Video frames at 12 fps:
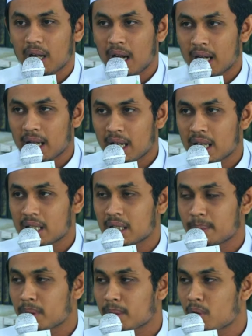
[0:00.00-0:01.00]
agar
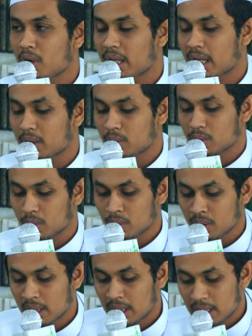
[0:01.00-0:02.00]
diperbolehkan untuk